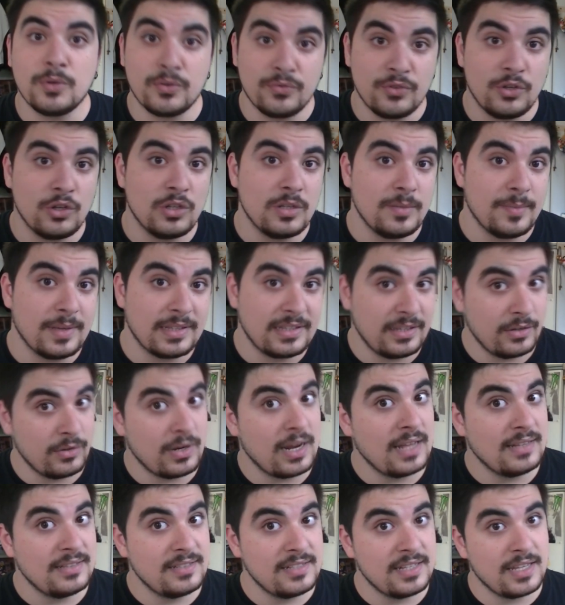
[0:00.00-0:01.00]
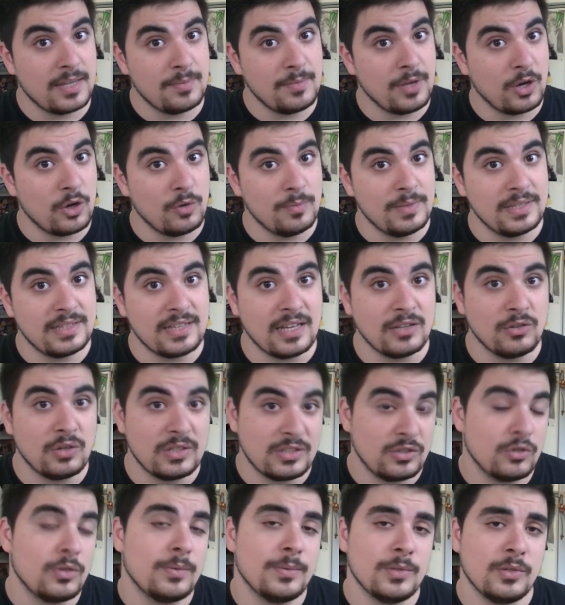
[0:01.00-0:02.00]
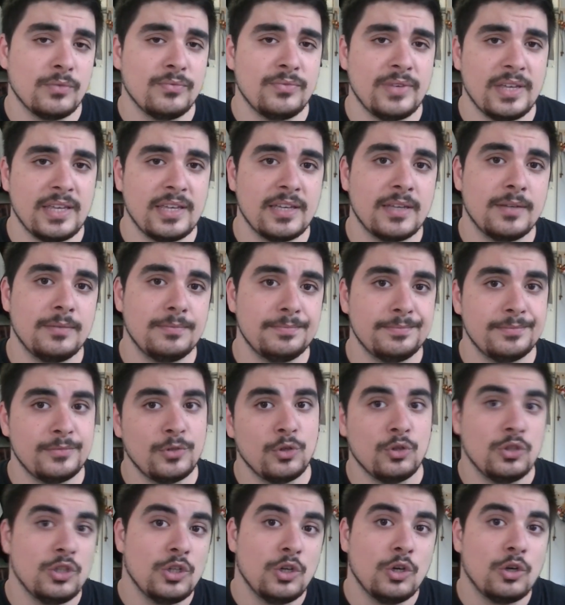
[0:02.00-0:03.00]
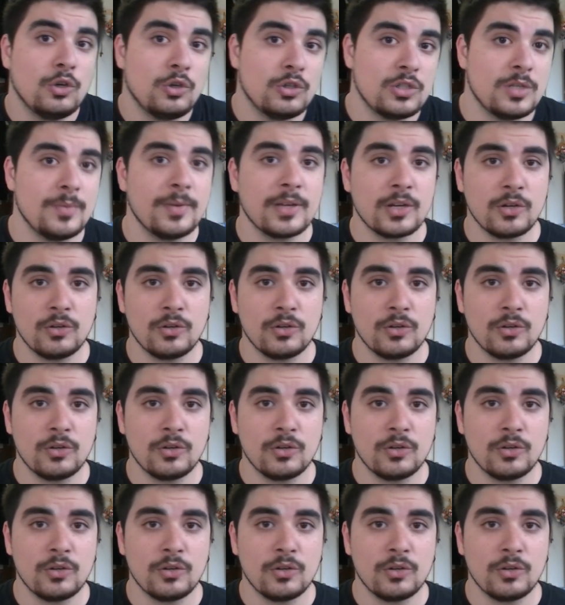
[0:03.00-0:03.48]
profilo di Matteo Renzi che mi ha commentato è sicuramente un fake, lo dico così per